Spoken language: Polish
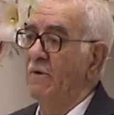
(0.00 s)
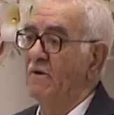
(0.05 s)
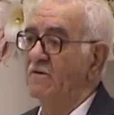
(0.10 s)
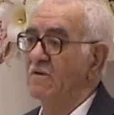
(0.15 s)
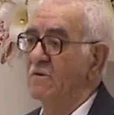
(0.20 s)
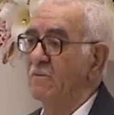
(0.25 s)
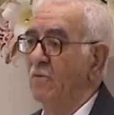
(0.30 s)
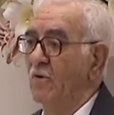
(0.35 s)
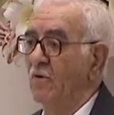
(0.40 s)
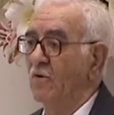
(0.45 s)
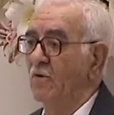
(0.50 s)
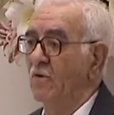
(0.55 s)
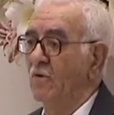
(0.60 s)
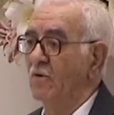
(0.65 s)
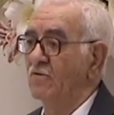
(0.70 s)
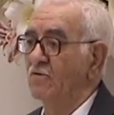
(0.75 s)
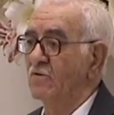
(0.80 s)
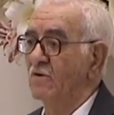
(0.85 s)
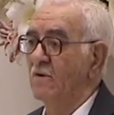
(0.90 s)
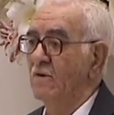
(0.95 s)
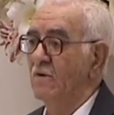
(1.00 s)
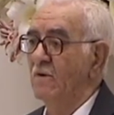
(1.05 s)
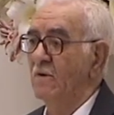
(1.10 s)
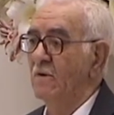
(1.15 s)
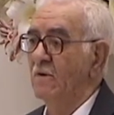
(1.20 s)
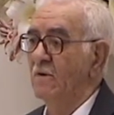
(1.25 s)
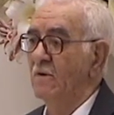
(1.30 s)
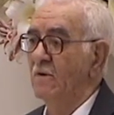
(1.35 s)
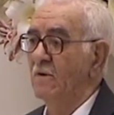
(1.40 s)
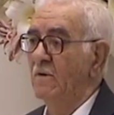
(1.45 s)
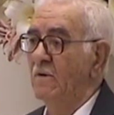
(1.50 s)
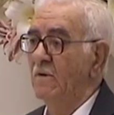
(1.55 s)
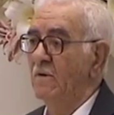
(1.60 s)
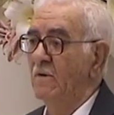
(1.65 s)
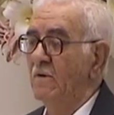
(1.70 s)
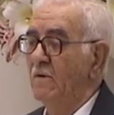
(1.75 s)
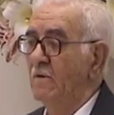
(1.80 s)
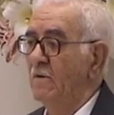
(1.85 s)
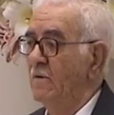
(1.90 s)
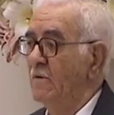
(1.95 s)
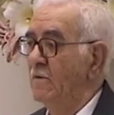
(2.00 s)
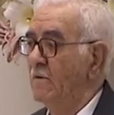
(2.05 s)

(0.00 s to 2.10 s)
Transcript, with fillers: mi przebacza Bóg. Nie wierzę,